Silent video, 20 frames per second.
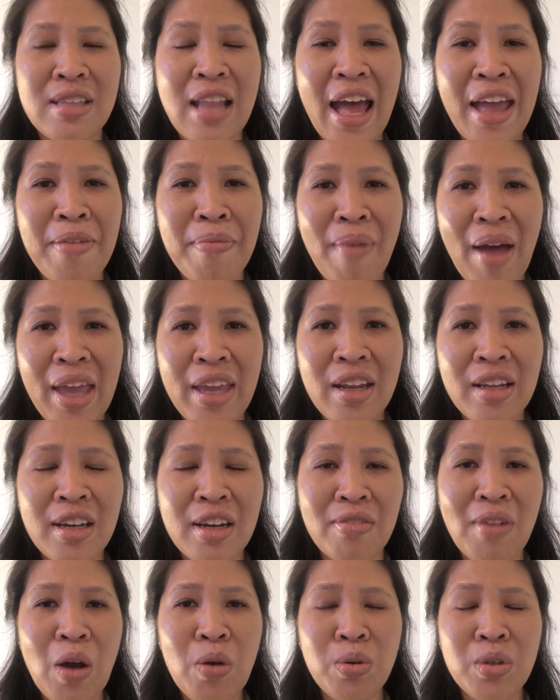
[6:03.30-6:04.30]
ได้ไหมถ้าเกิ
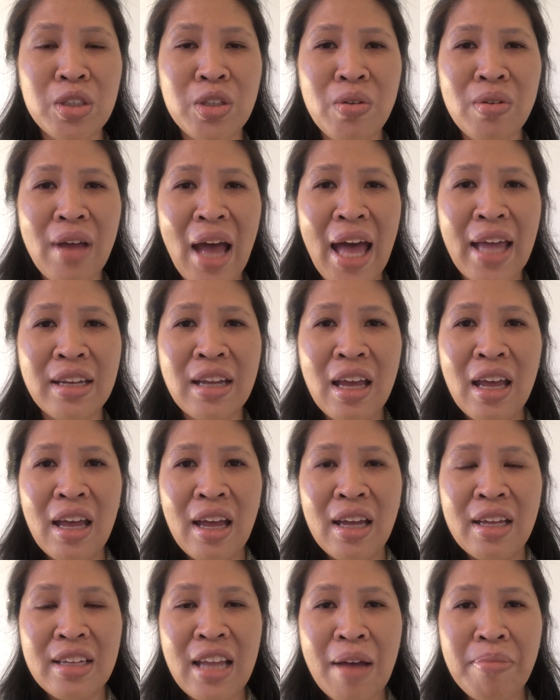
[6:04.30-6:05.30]
ดว่าคุณต้องการ
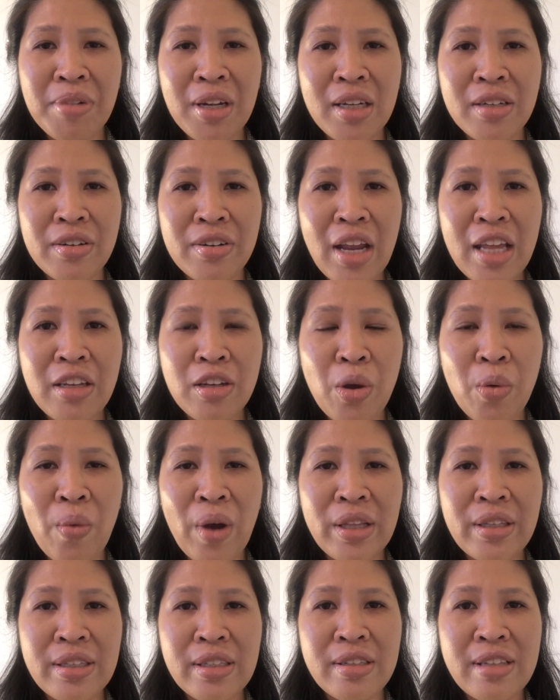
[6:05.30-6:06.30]
ทำเงินเร่งด่ว
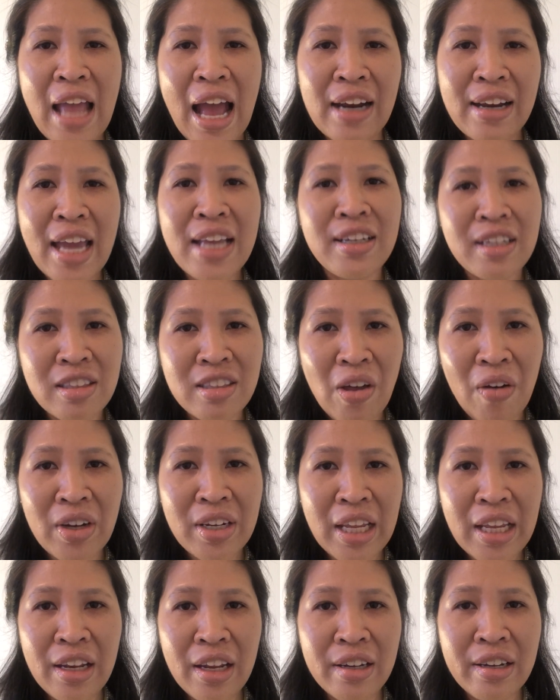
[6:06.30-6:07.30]
นอยากได้เงินตอน
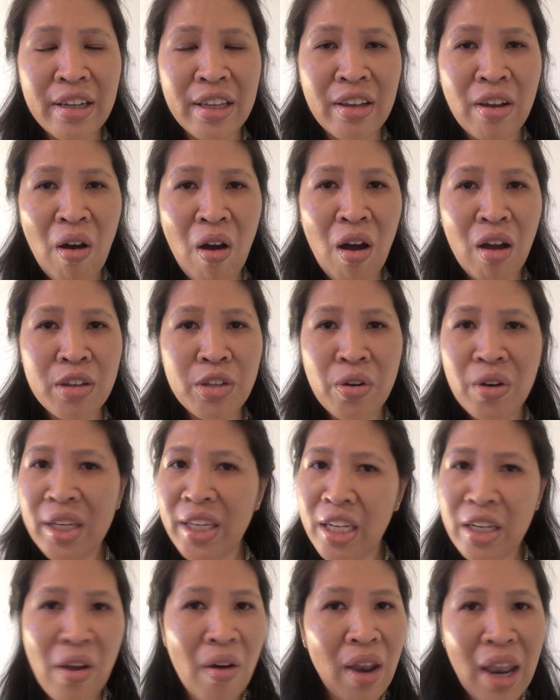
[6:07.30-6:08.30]
นี้เลยก็ธุร
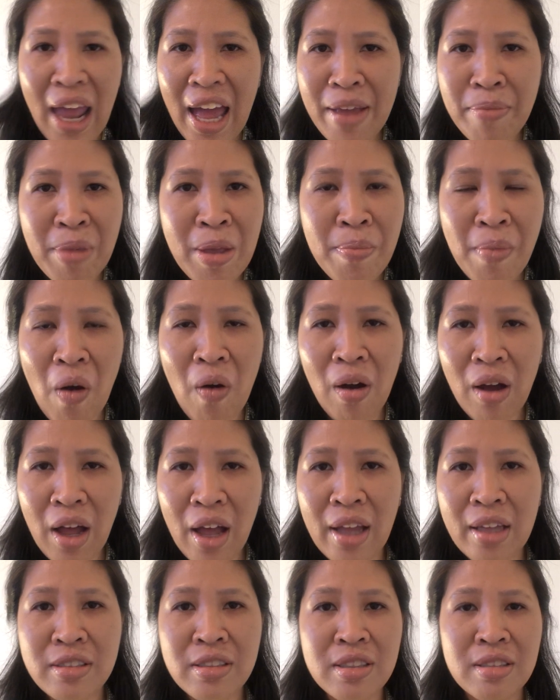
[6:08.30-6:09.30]
กิจออนไลน์ไม่เหมาะ
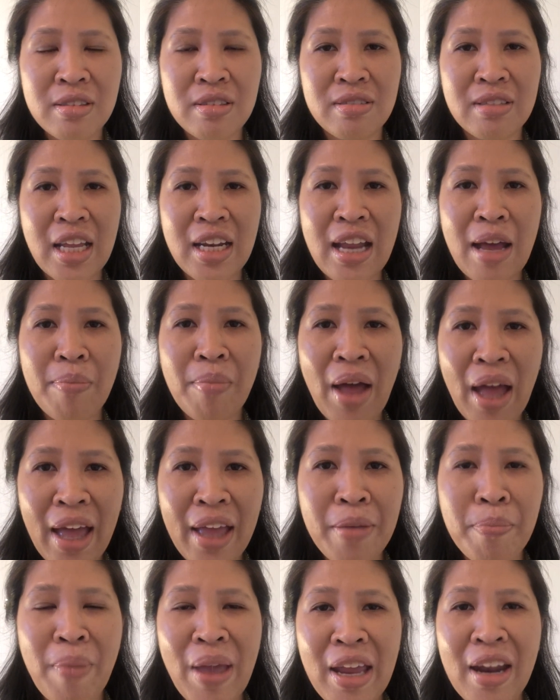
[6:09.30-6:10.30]
ค่ะแนะนำให้
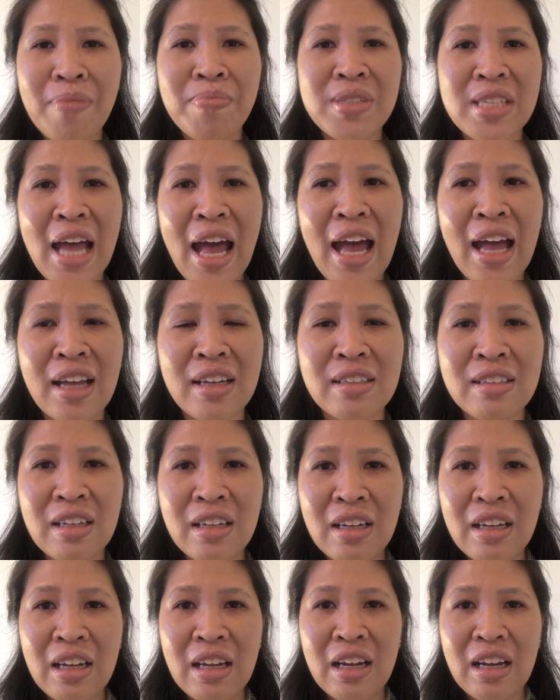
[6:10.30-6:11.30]
ไปรับจ้าง
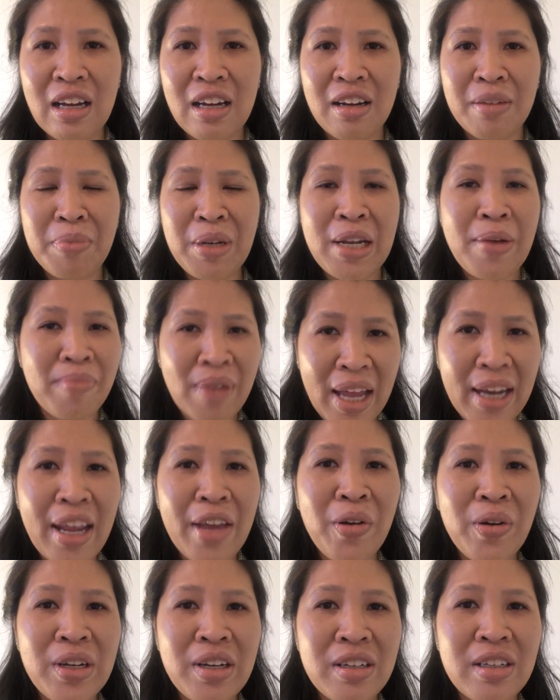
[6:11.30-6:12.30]
ไปทำงาน
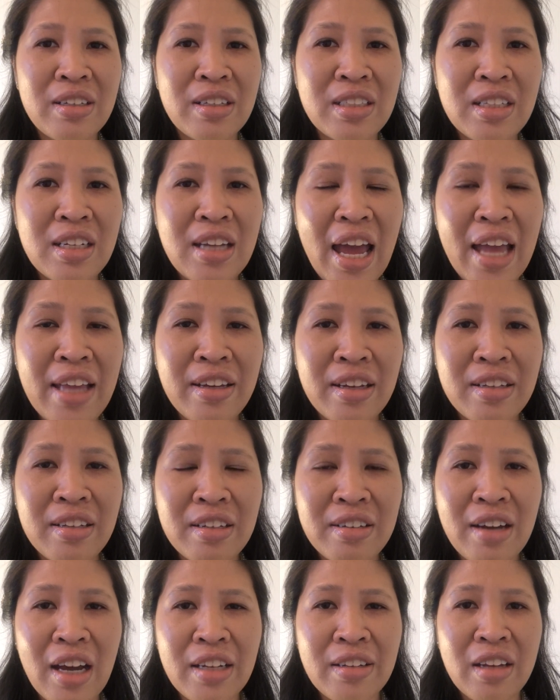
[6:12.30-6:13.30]
ให้คนอื่นที่ได้เงิน
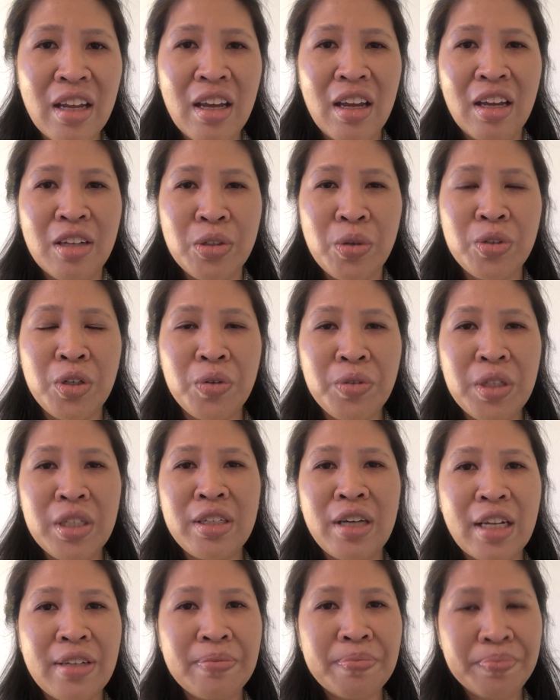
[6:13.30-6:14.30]
เดือนทุกๆเดือน